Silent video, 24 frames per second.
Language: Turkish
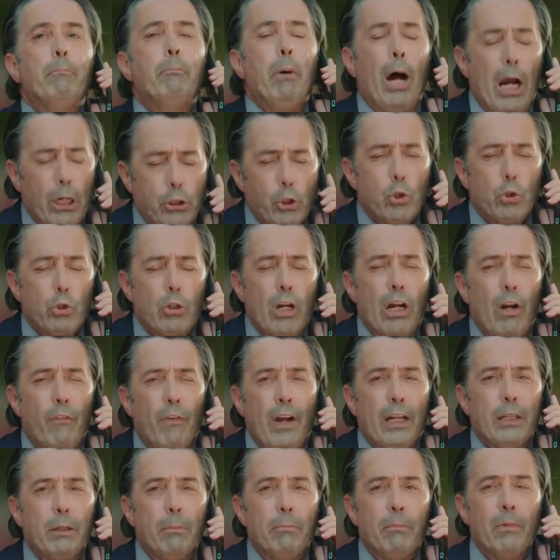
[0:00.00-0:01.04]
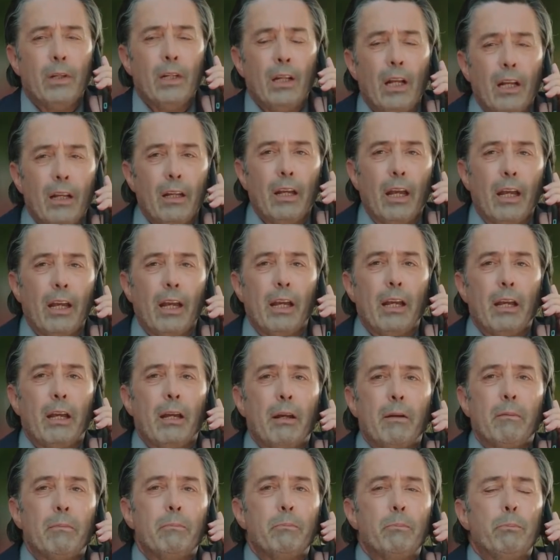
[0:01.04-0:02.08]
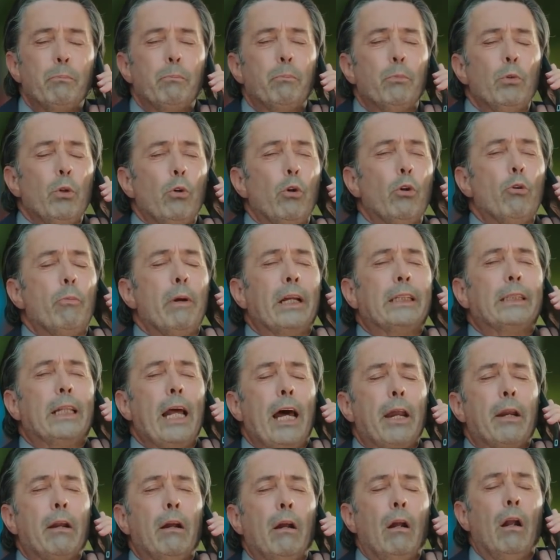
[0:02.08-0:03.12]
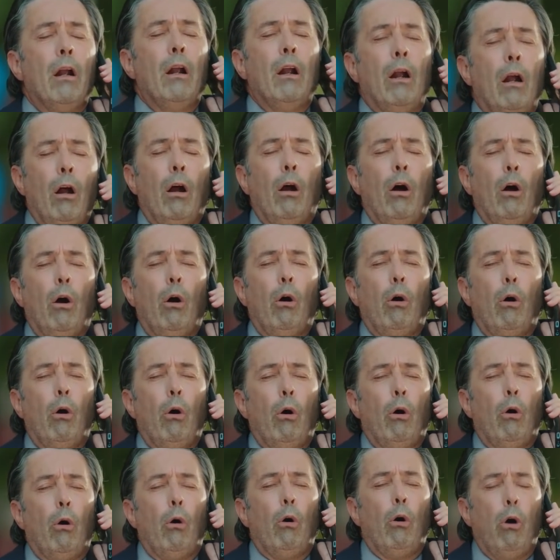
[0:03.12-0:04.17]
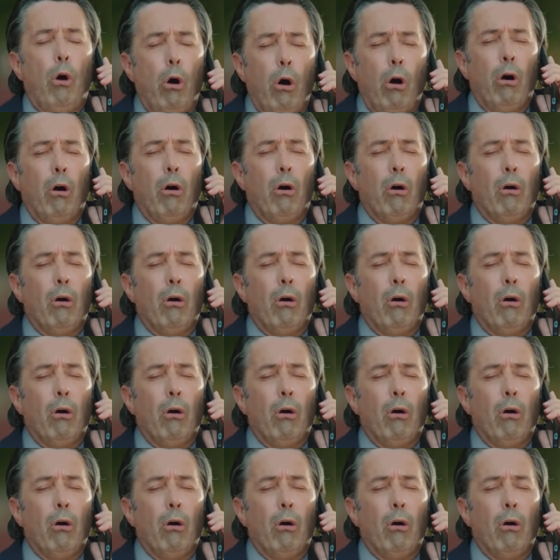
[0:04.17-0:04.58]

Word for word: Baş üstüne efendim. Ee, hürmetler. Oh.